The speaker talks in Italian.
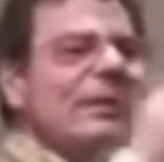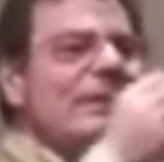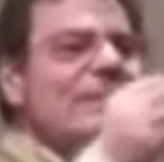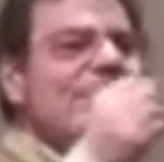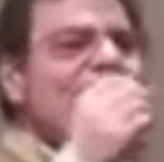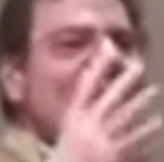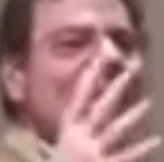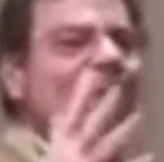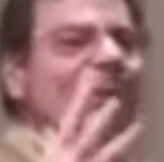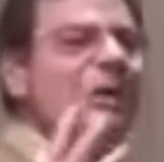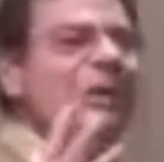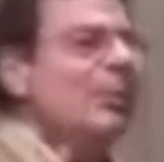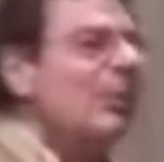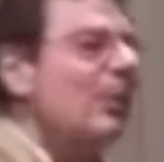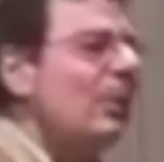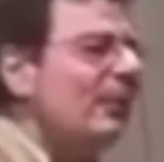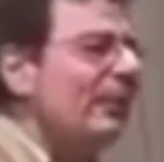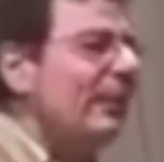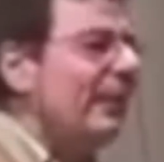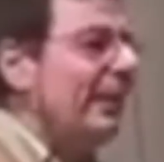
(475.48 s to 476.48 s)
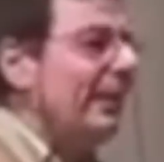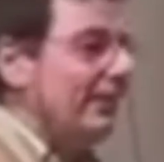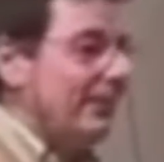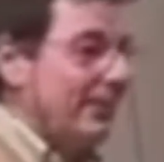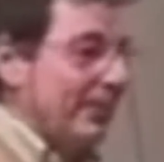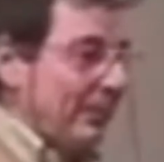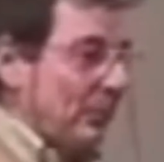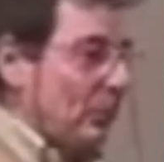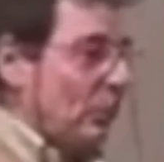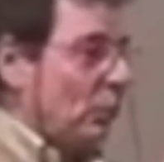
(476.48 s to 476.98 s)
In parole povere,
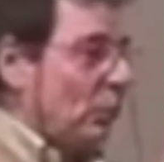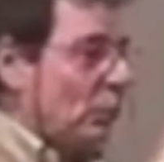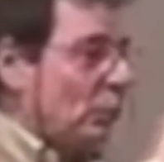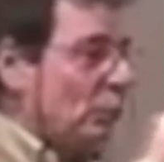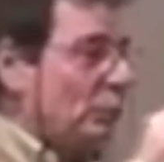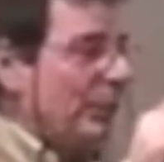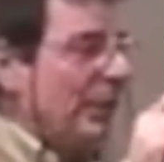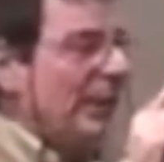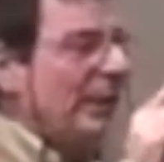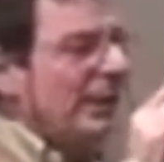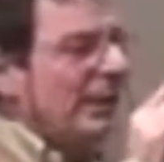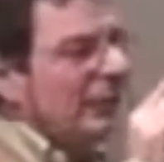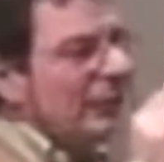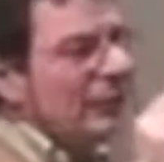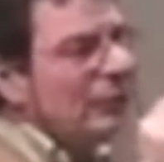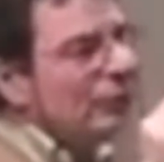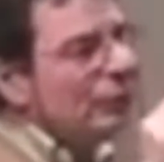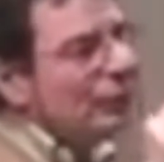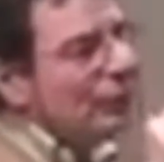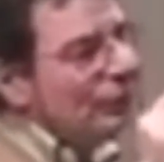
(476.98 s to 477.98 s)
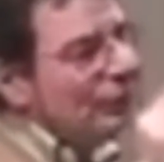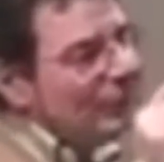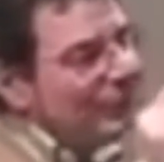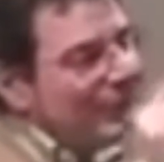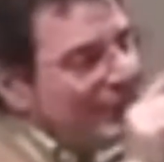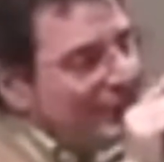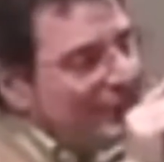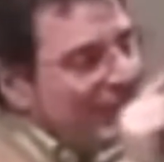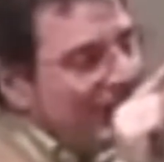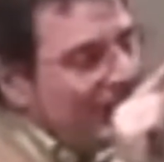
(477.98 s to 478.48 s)
per concludere, io cerco di
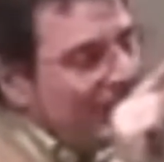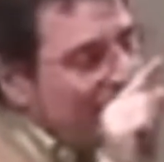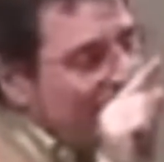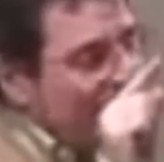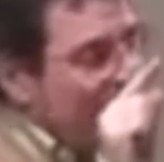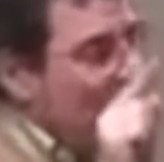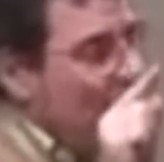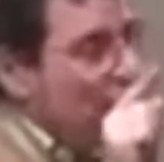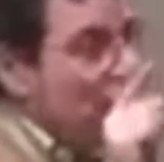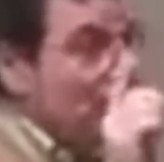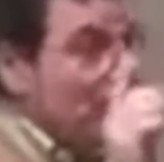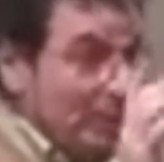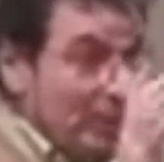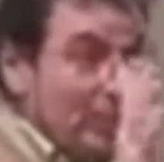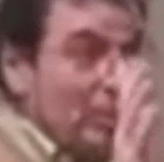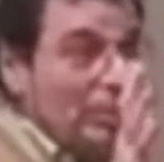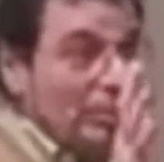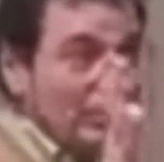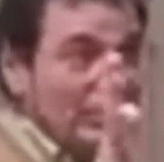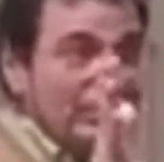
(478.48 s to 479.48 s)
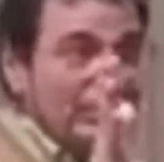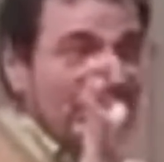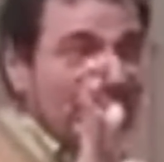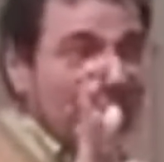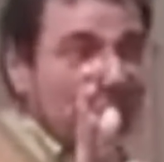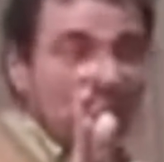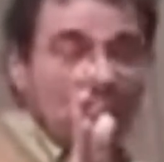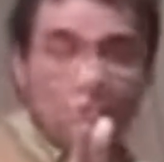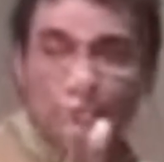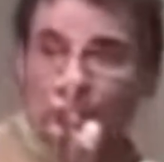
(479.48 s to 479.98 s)
fare delle cose veloci, però
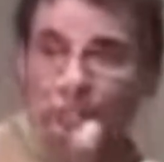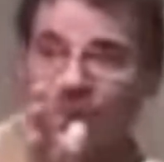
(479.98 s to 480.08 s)
mi rendo